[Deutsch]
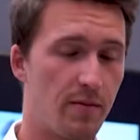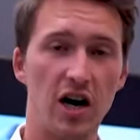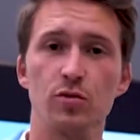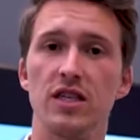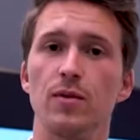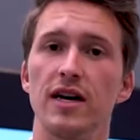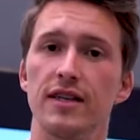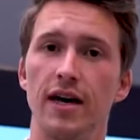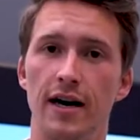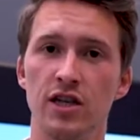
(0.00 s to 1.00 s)

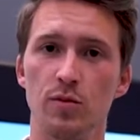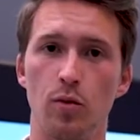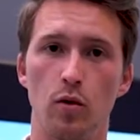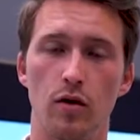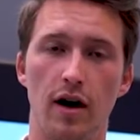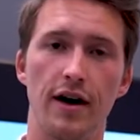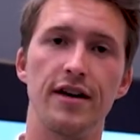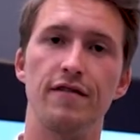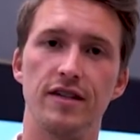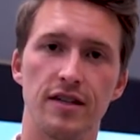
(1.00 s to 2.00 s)
beispielsweise der Anspruch,
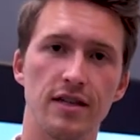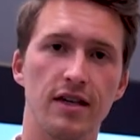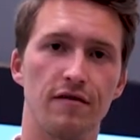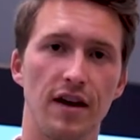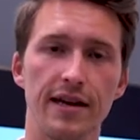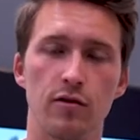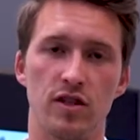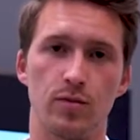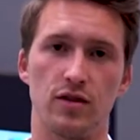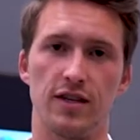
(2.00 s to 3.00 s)
einen effizienteren
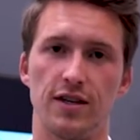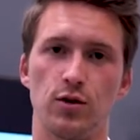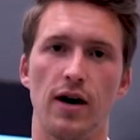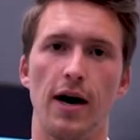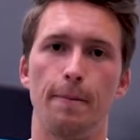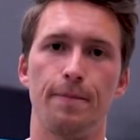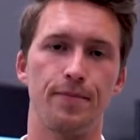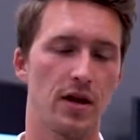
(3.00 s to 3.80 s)
Fertigungsprozess zu haben